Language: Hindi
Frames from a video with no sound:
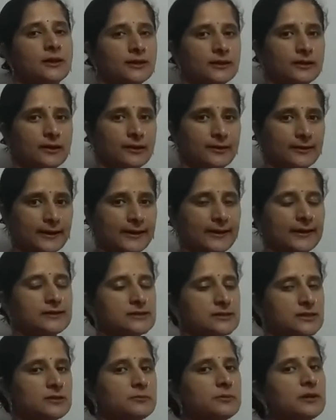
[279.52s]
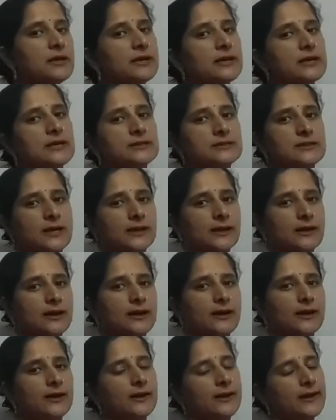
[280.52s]
डायरेक्शन में लेके जा
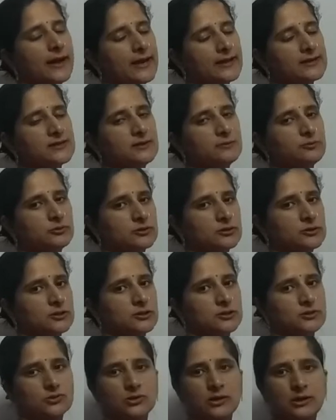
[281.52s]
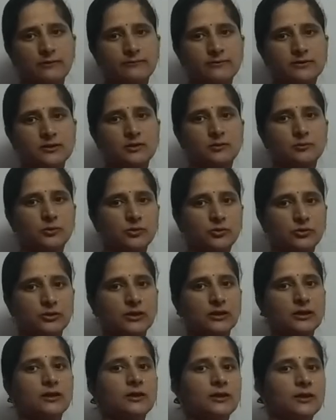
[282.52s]
रहा है ऐसी पोजीशन जो है विसल ब्लोअर
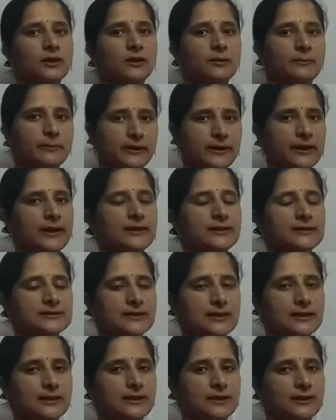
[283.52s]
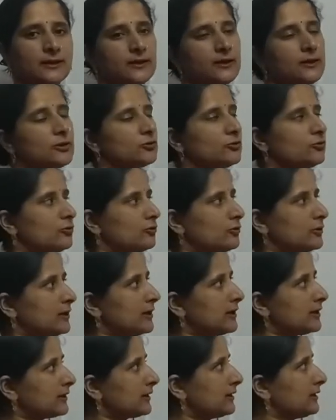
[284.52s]
की बनानी चाहिए तो
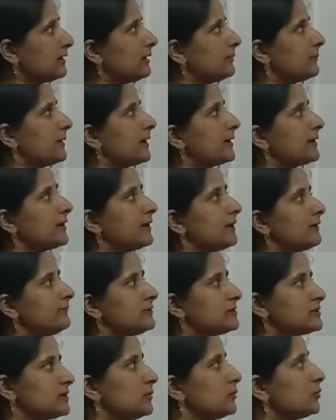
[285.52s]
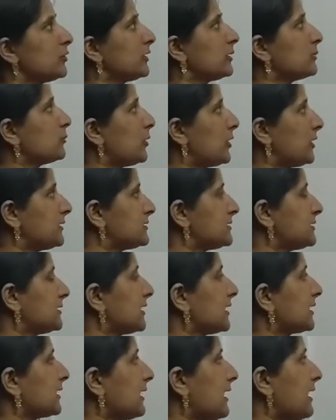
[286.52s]
ये थी हमारे विसल ब्लोइंग पॉलिसी
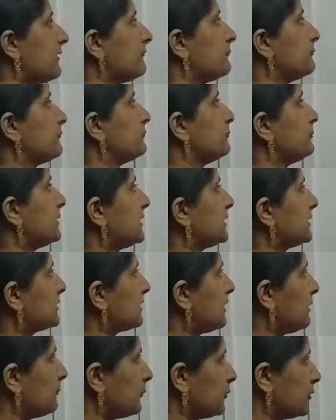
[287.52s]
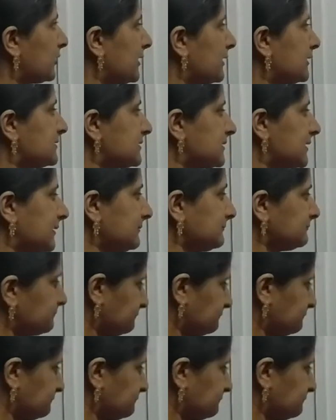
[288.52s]
के क्या मेन कंपोनेंट्स हैं